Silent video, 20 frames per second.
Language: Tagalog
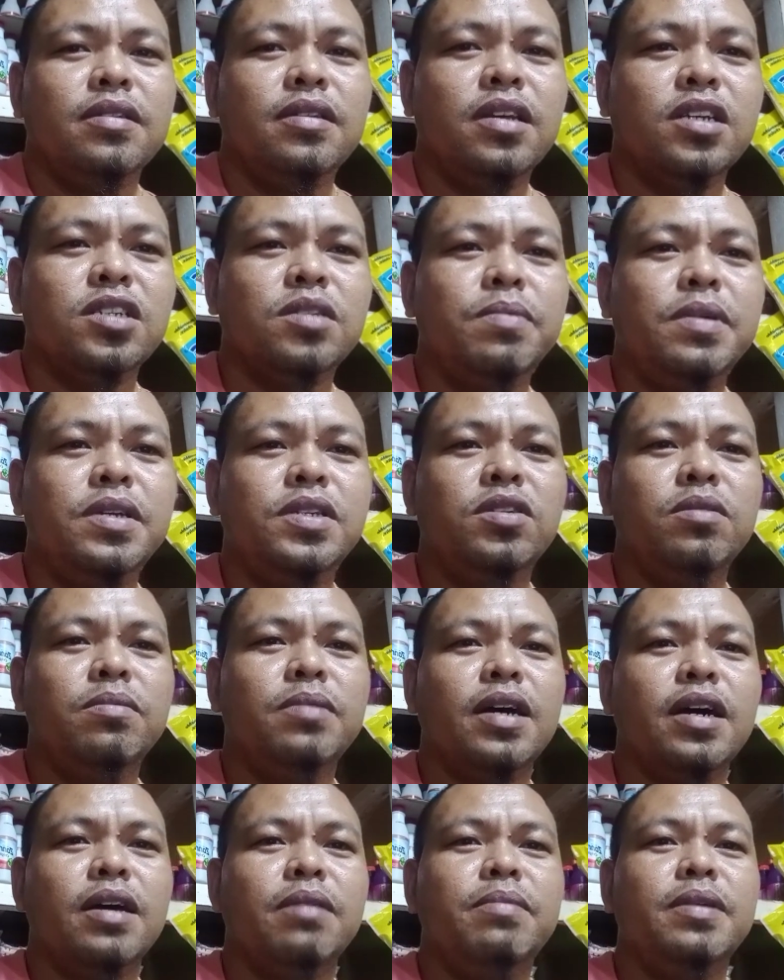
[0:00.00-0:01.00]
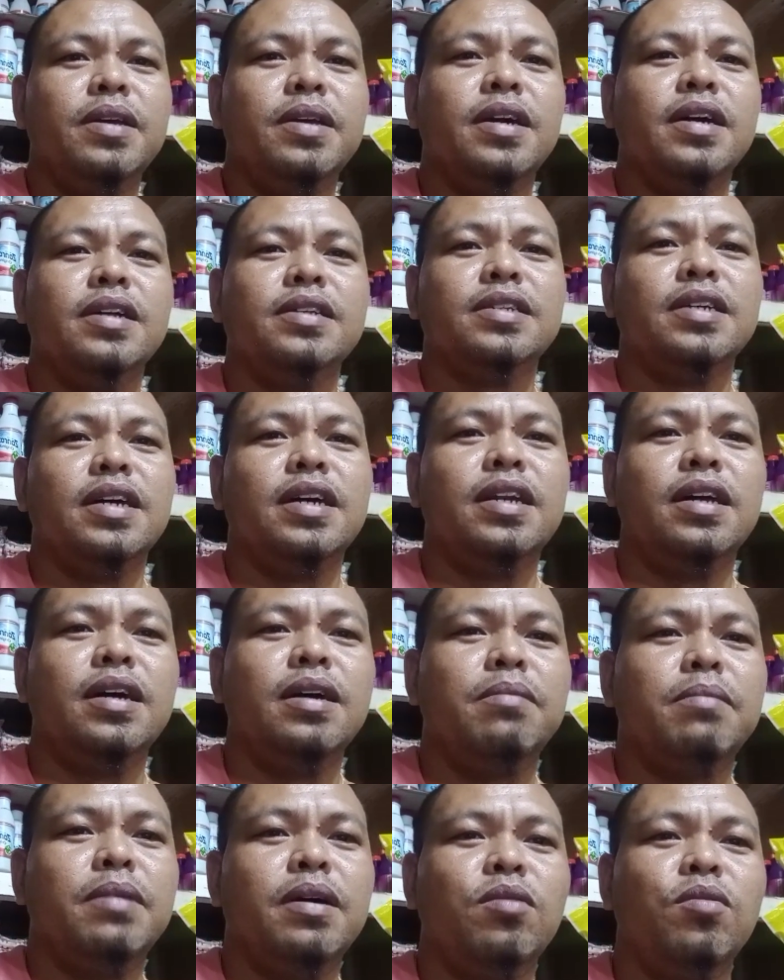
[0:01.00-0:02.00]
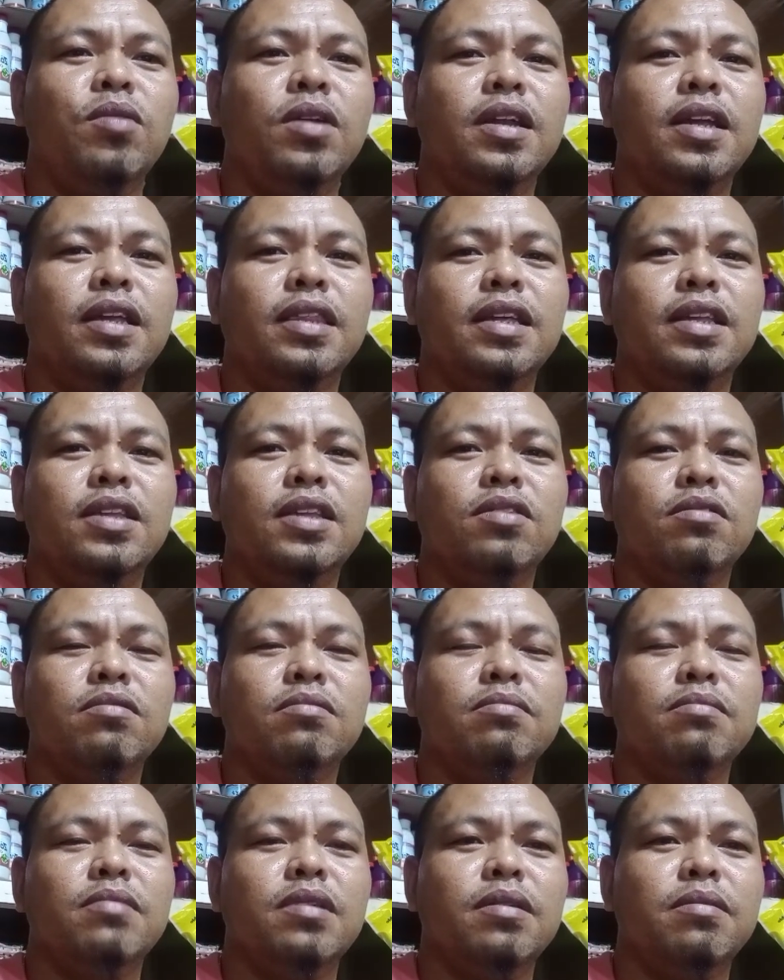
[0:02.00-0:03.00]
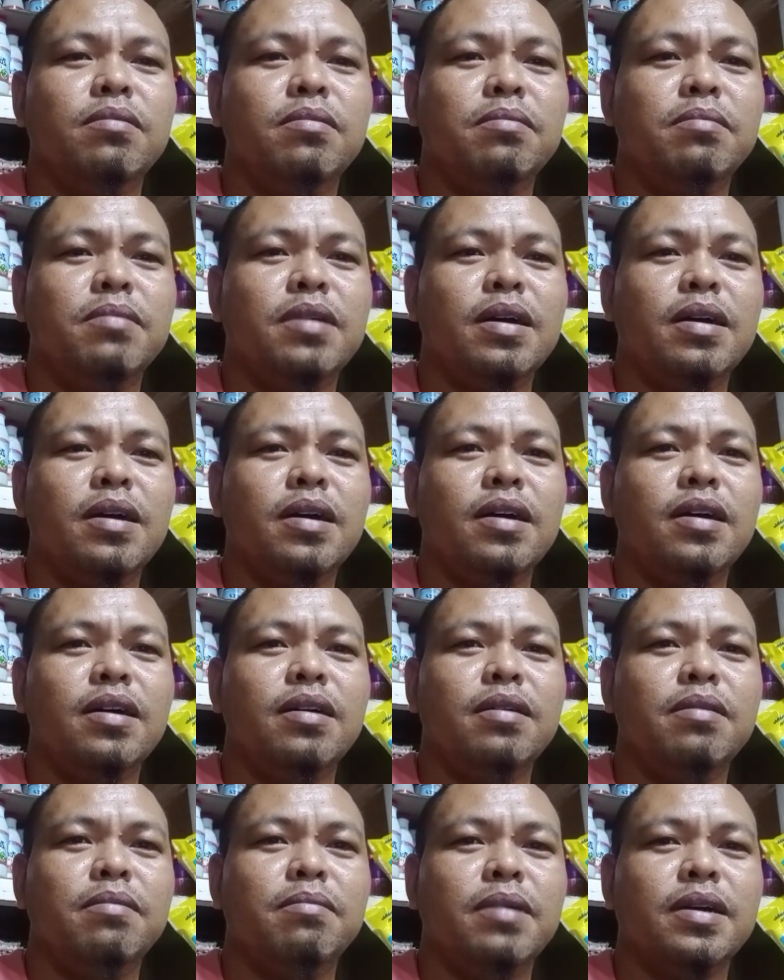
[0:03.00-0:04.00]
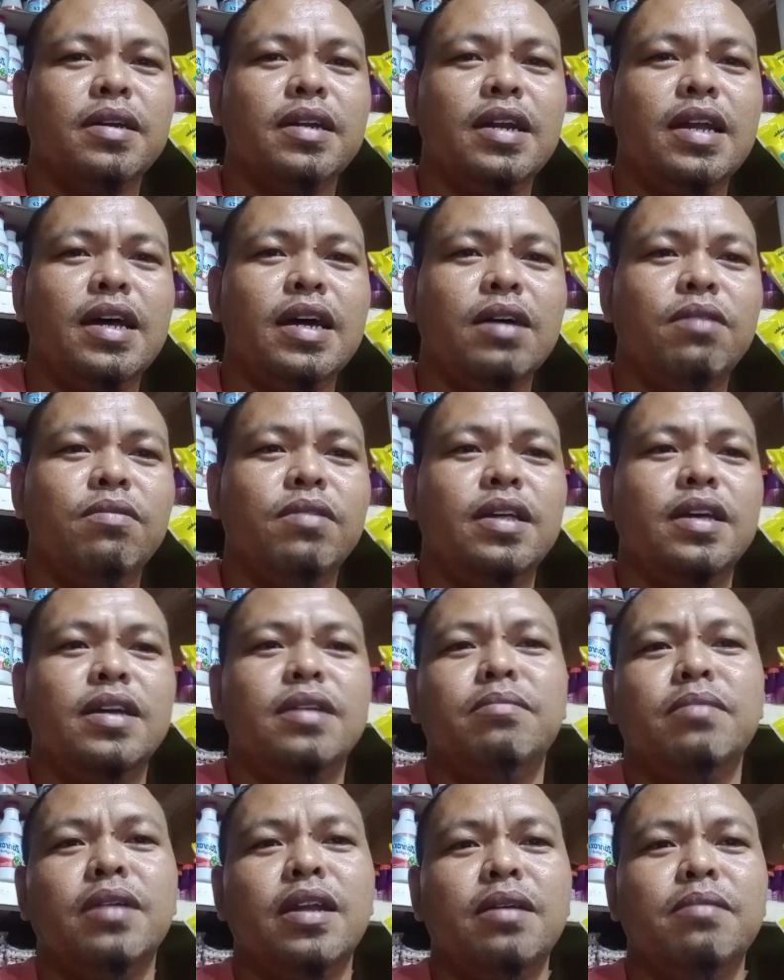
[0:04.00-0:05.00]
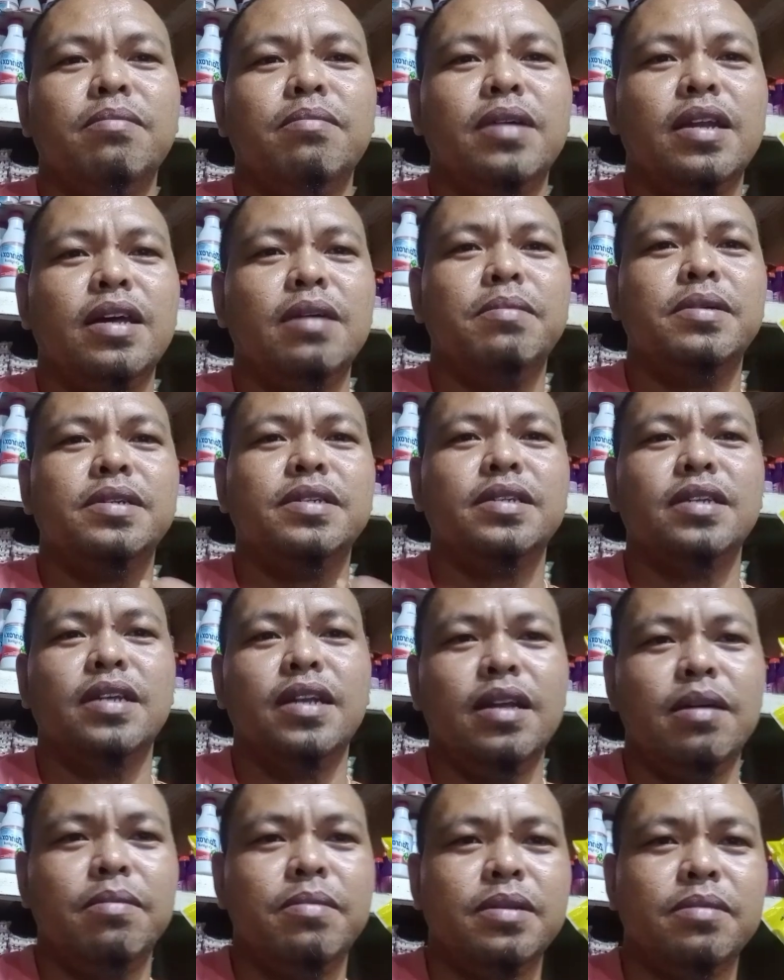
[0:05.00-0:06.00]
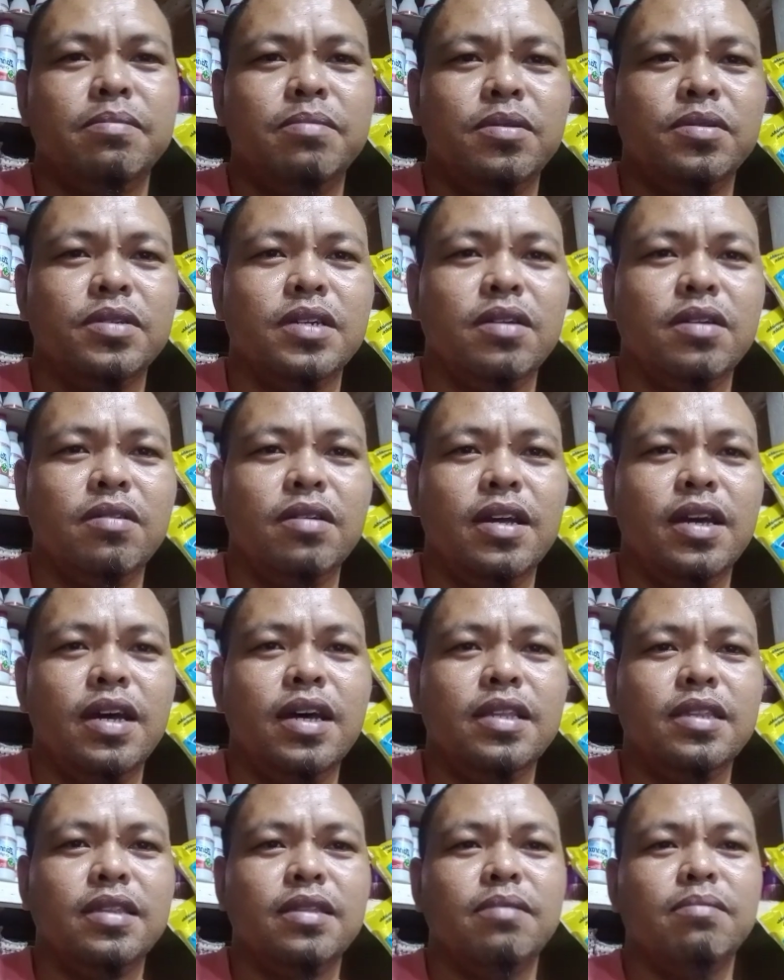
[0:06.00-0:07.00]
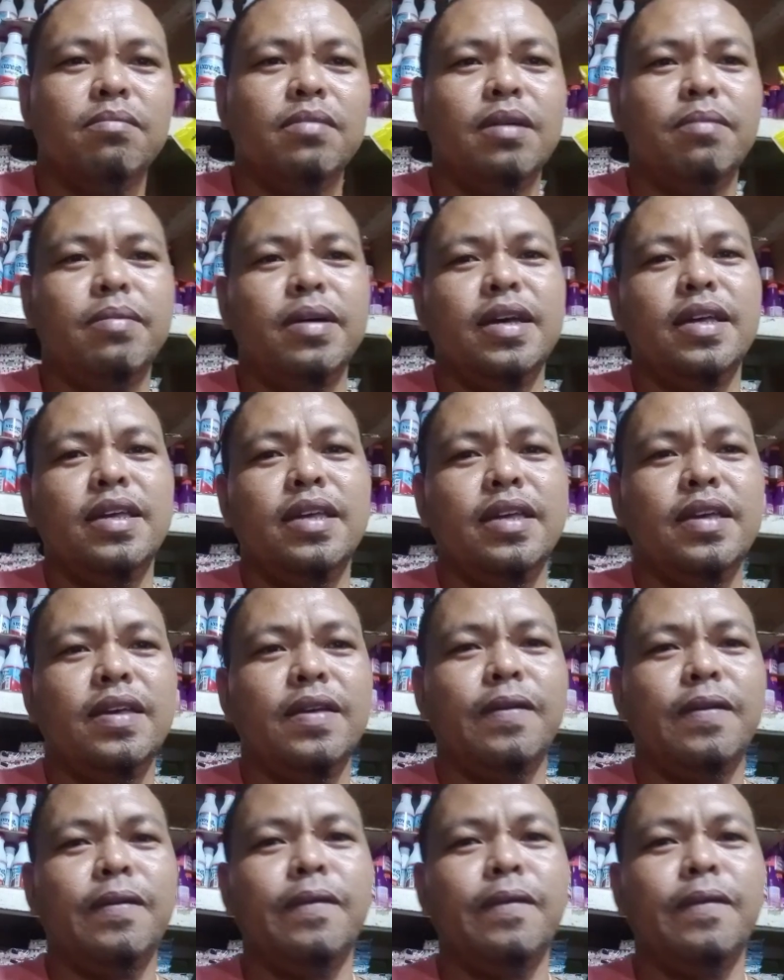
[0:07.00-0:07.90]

Next video mga kaibigan, sana mahuli natin yung mga magnanakaw ngayon. Maraming maraming salamat po sa inyong lahat. Bye-bye.